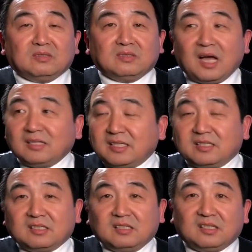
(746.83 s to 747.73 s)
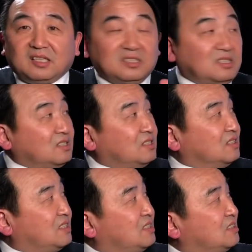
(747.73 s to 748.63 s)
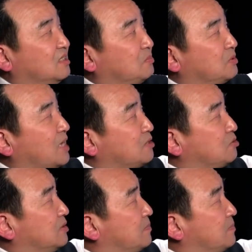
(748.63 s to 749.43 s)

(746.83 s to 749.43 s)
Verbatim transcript: 他这个体个体者的不单纯。